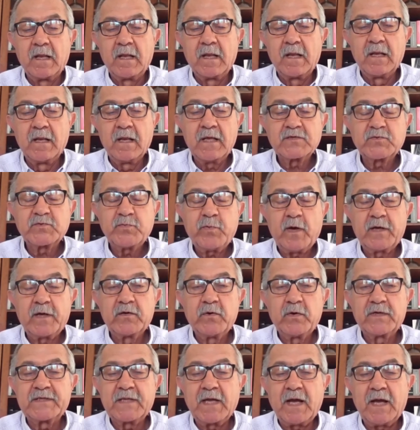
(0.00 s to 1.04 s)
الله سبحانه
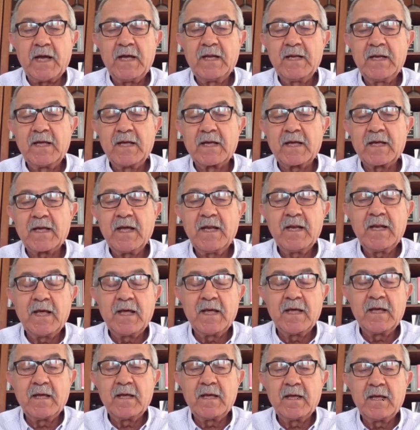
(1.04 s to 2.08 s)
وتعالى خلق
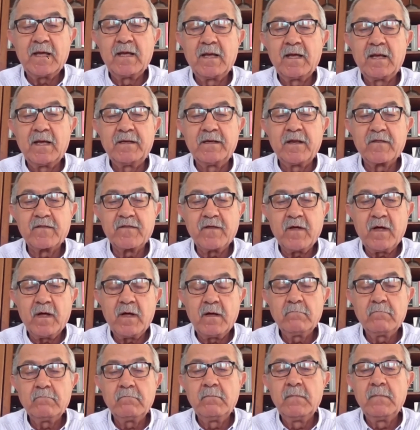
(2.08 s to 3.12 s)
آه،
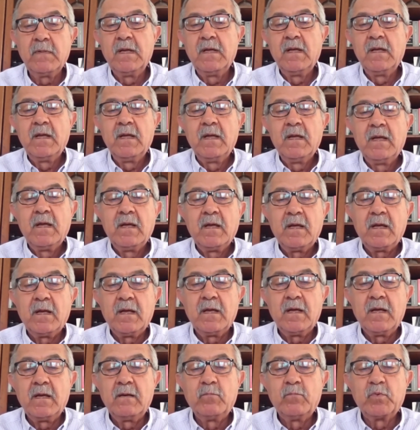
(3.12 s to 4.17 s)
نظام
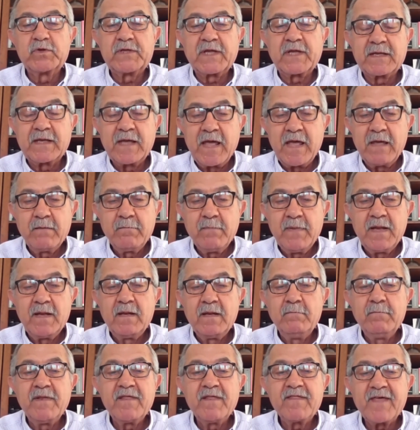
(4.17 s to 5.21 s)
آه،
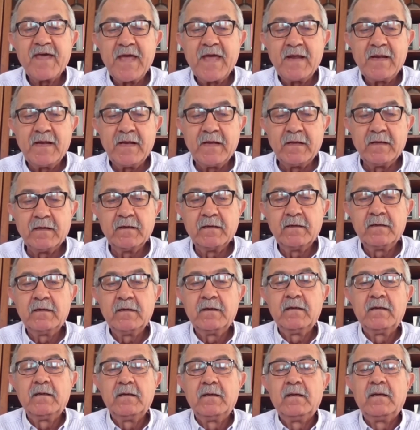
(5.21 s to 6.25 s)
متكامل مثالي
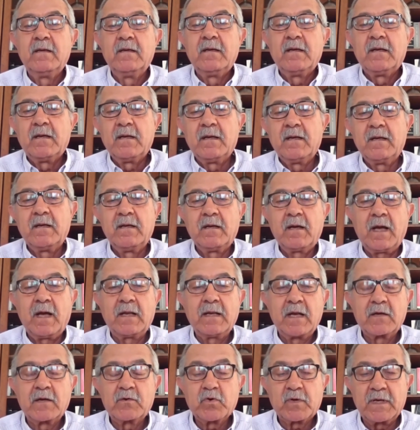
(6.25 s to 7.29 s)
آه،
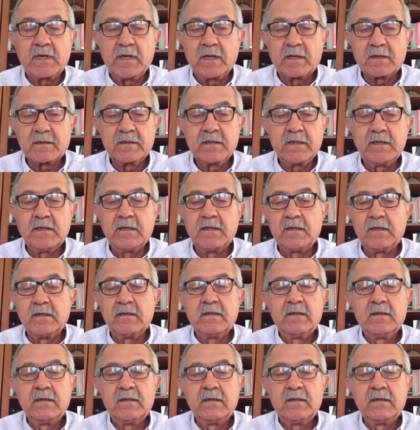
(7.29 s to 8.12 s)
على الكرة الأرضية